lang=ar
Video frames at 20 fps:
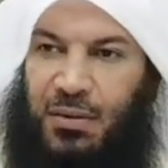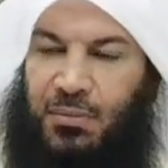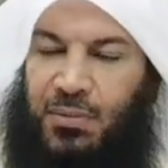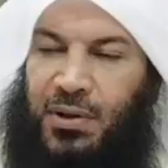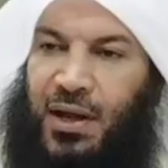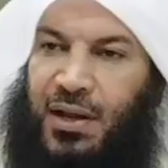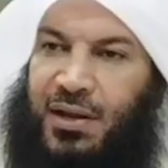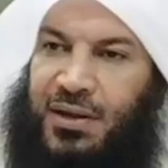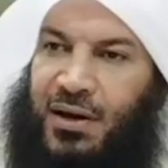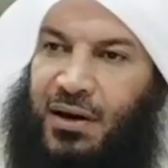من
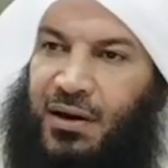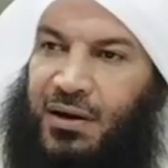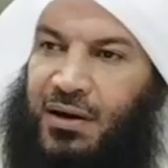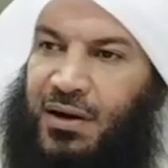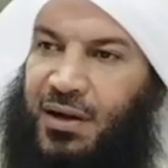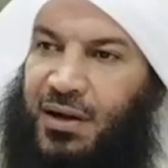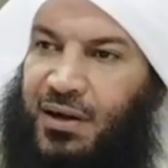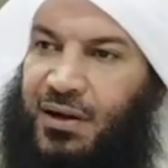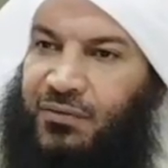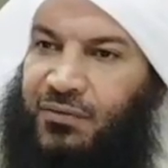أن
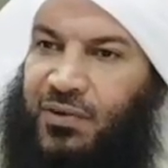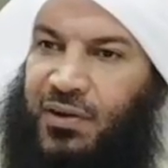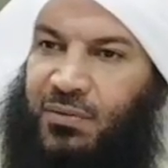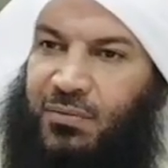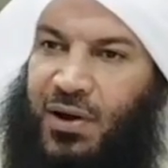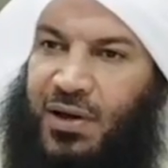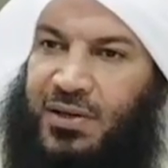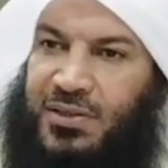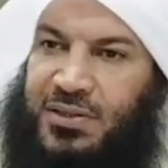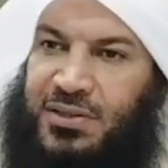يقع في
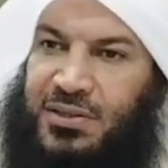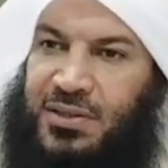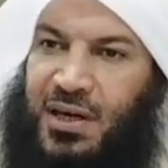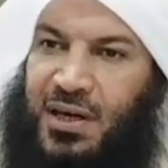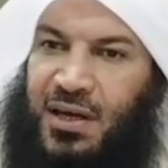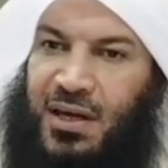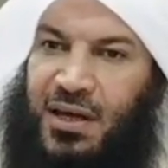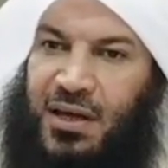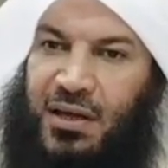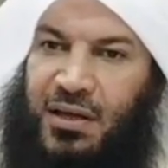
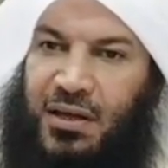المعصية